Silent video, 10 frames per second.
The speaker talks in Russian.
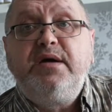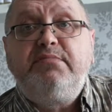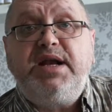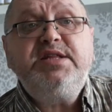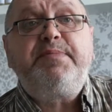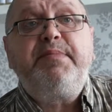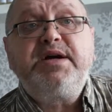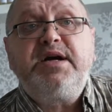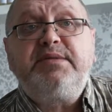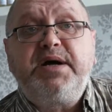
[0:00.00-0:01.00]
Малина
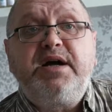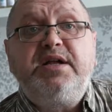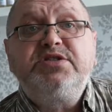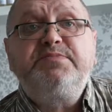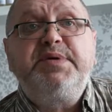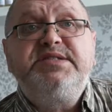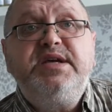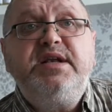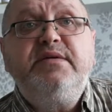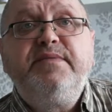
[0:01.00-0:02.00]
помогает, пока лежишь в
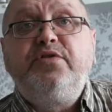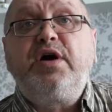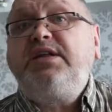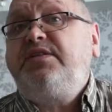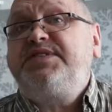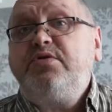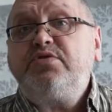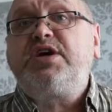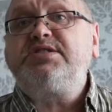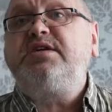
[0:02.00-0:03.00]
постели, но когда ты
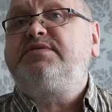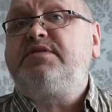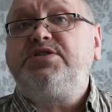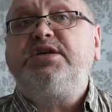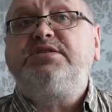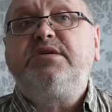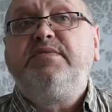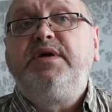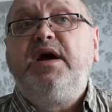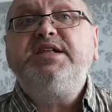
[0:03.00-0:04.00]
встаешь, кашель возвращается.
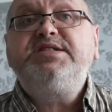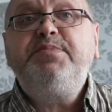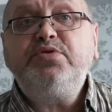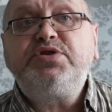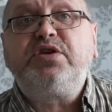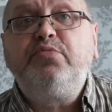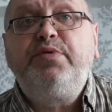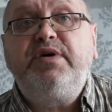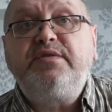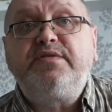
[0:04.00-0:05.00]
Антибиотики
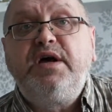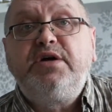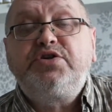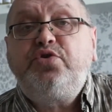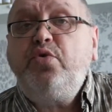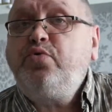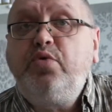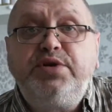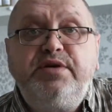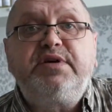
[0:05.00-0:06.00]
убивают что
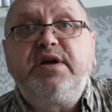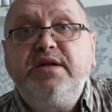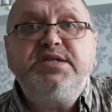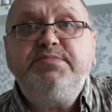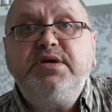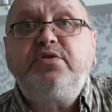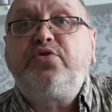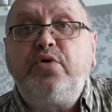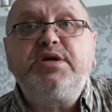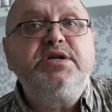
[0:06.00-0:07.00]
угодно в организме, но
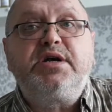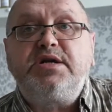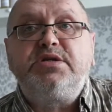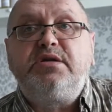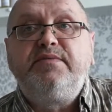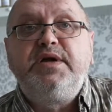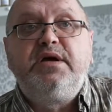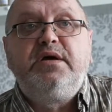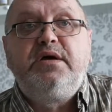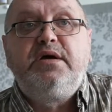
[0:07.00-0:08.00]
только не кашель.
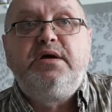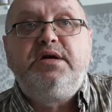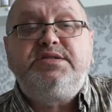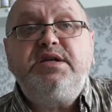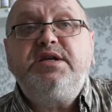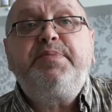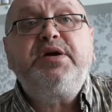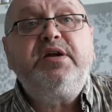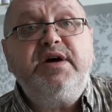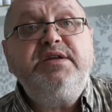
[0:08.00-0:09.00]
Сильное
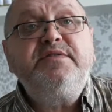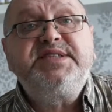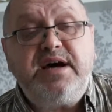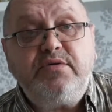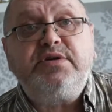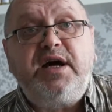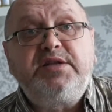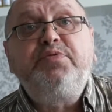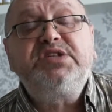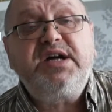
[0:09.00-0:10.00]
прогревание в сауне
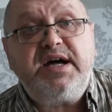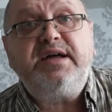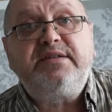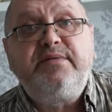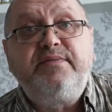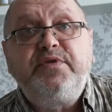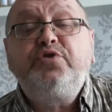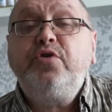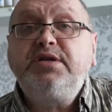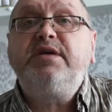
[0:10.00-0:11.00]
отпускает, но
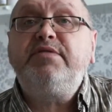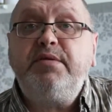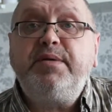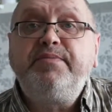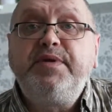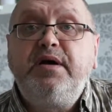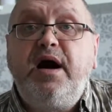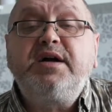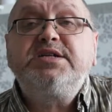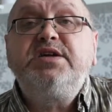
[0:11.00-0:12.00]
только на время.
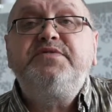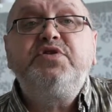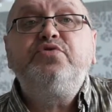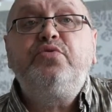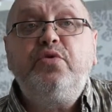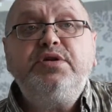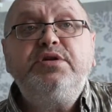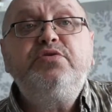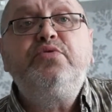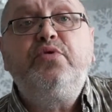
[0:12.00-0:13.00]
А кашель все не уходит
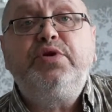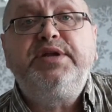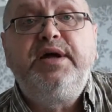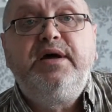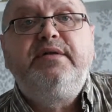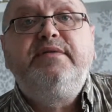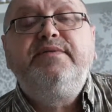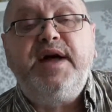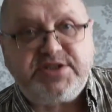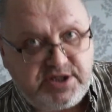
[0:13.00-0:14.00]
и не уходит.
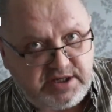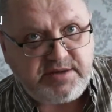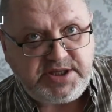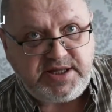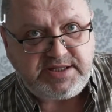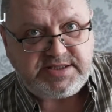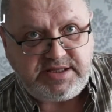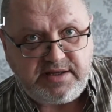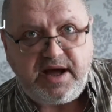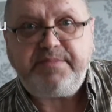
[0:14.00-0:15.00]
Наши
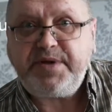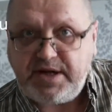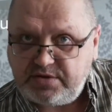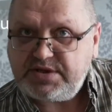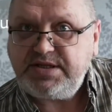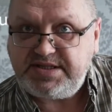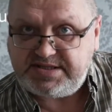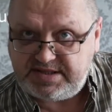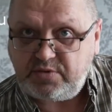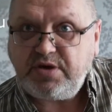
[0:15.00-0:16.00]
рекомендации опираются на
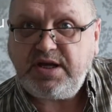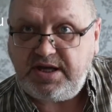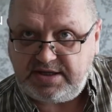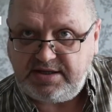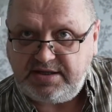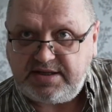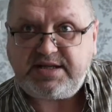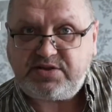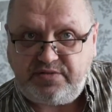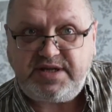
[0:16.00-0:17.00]
систему гигиены на
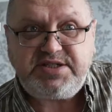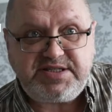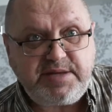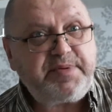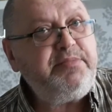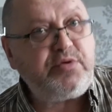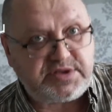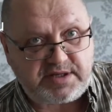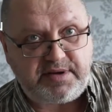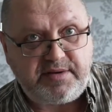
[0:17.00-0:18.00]
основе очистки
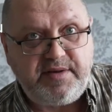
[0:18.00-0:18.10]
пробиотиками.